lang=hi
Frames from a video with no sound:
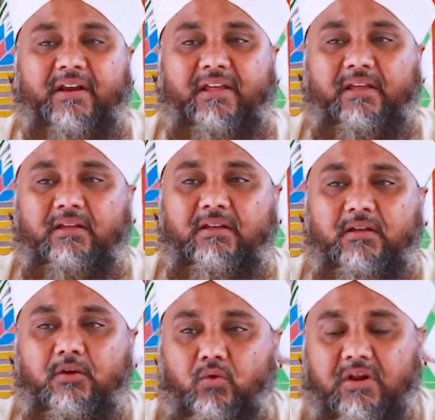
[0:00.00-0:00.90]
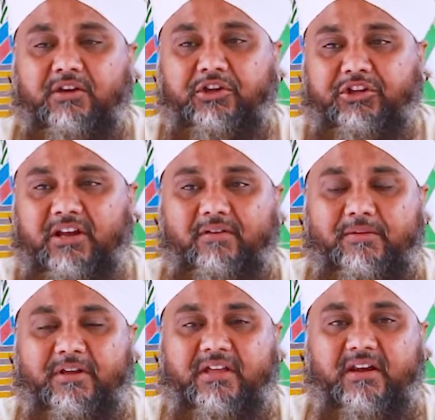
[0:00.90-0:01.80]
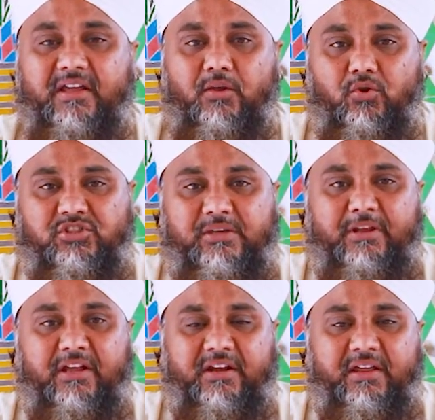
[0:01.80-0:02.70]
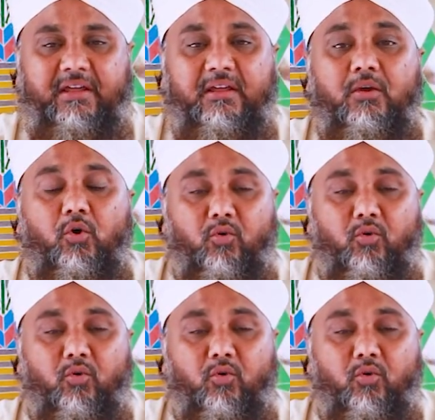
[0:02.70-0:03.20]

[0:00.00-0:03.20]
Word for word: पढ़ रहे हैं कुरान की तिलावत भी कर रहे हैं रोज़े भी रख रहे हैं